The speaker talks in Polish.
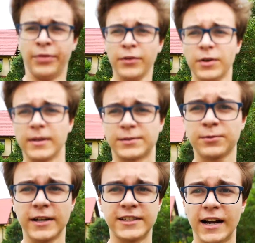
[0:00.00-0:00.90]
No dobra,
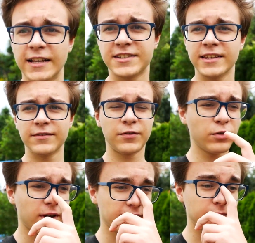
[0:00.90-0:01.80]
słuchajcie, ale żadna
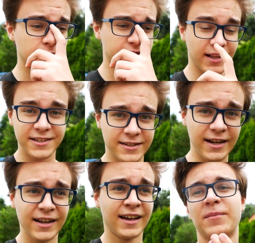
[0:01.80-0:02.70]
wiewiórka na mnie
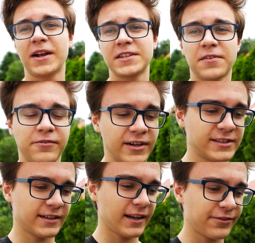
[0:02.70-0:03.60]
straszna. Pokażę wam
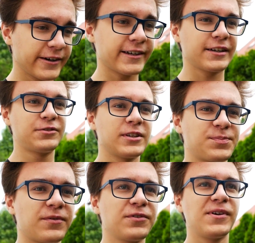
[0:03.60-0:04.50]
właśnie lifehacka, który
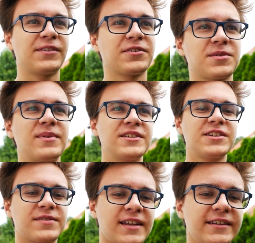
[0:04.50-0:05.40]
spowoduje to, że
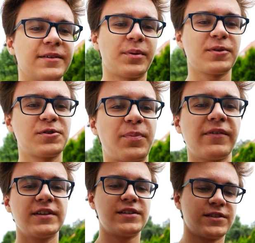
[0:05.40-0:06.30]
będziecie w stanie po prostu
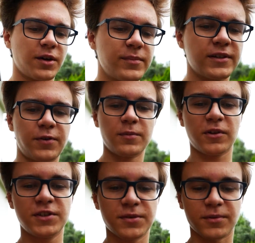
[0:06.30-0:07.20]
powiedzieć sobie, swoim
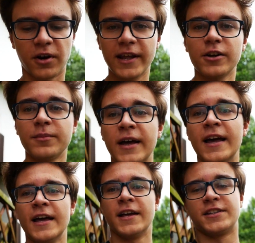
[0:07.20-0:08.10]
rodzicom, kolegom,
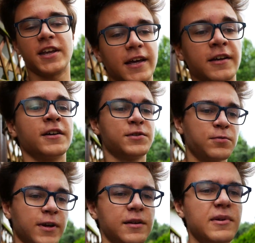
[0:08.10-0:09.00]
że
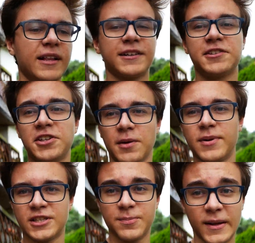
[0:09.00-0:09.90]
słuchaj Mirek, dzisiaj
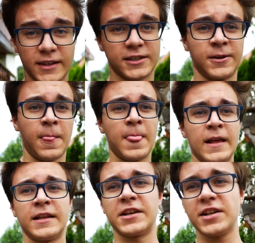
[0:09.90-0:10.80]
będzie padać.
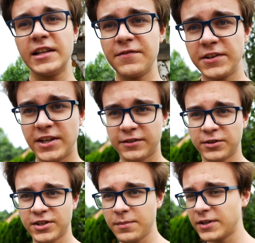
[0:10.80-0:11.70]
Jeżeli nie wiecie jak
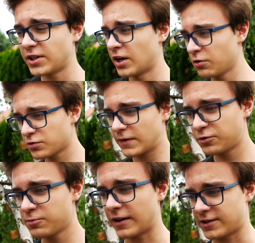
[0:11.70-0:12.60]
to zrobić, już wam
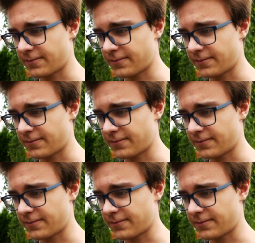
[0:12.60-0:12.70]
tłumaczę.